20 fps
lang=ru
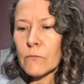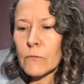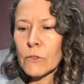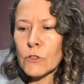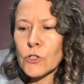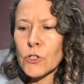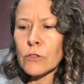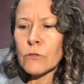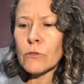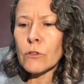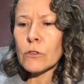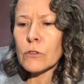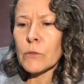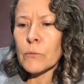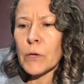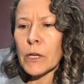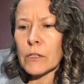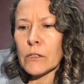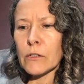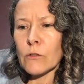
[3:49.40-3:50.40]

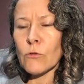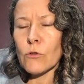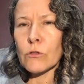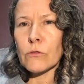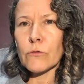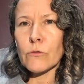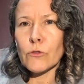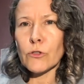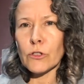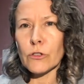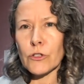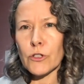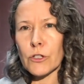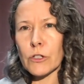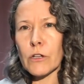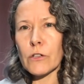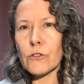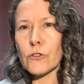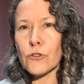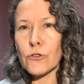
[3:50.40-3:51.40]
четвертый-пятый год вы уже
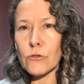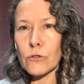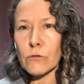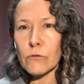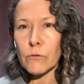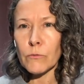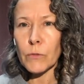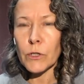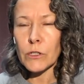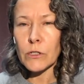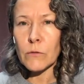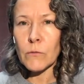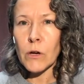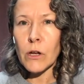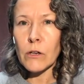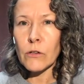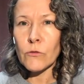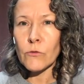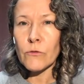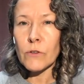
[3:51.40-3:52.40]
начинаете чувствовать
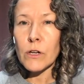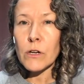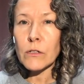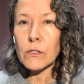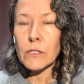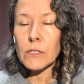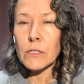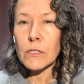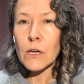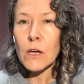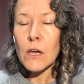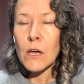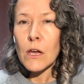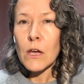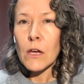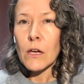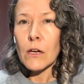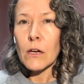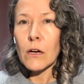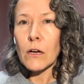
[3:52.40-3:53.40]
максимальную уверенность,
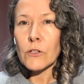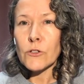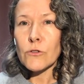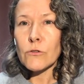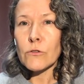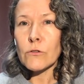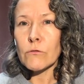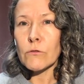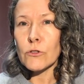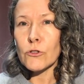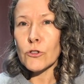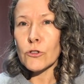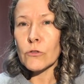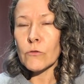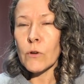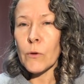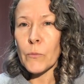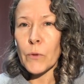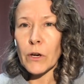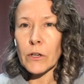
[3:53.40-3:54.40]
э, чувствуете, что
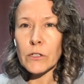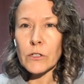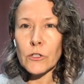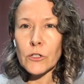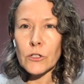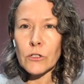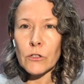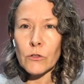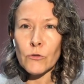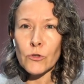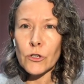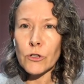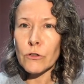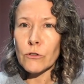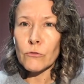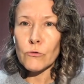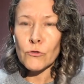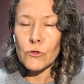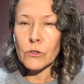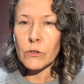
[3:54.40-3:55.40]
вам практически уже не
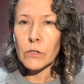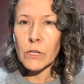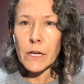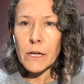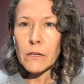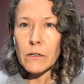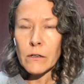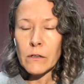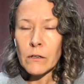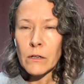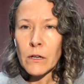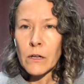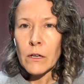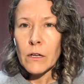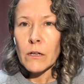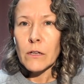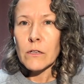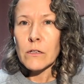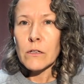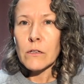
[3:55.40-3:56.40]
нужен тренер,
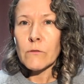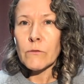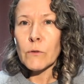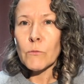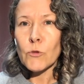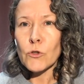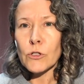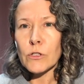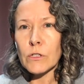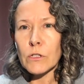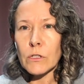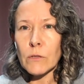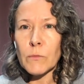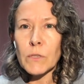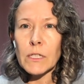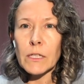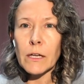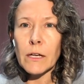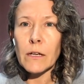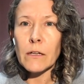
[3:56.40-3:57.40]
и вы можете
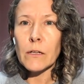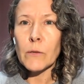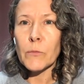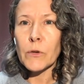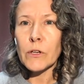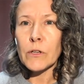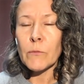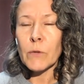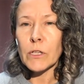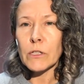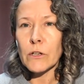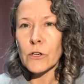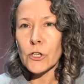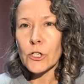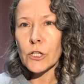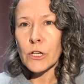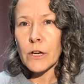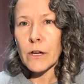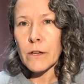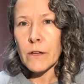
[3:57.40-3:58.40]
самостоятельно принимать
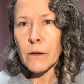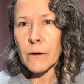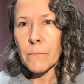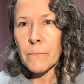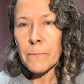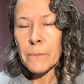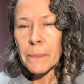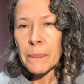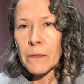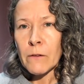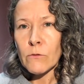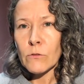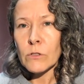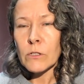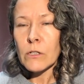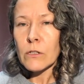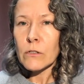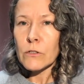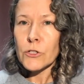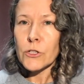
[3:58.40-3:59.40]
решения. Вот
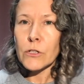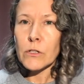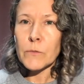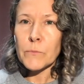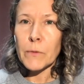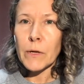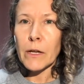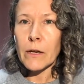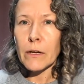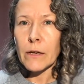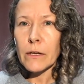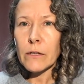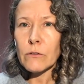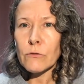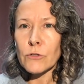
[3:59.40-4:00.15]
где-то через пять лет у